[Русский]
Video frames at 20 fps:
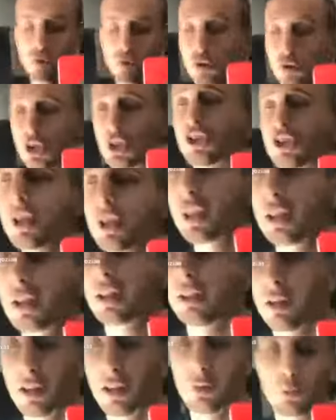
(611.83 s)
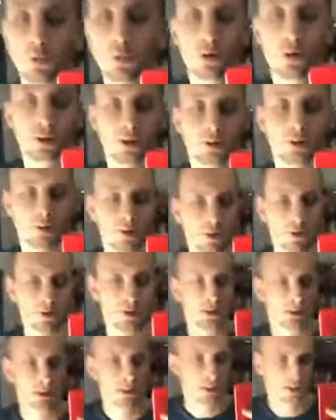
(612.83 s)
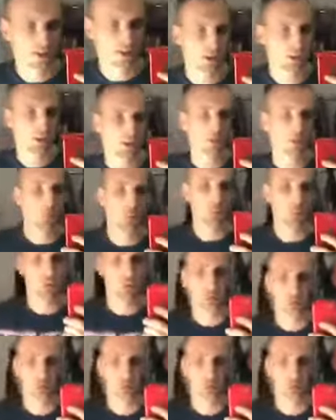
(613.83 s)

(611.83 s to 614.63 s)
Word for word: что у нее даже нет этого ребенка. Это глупо,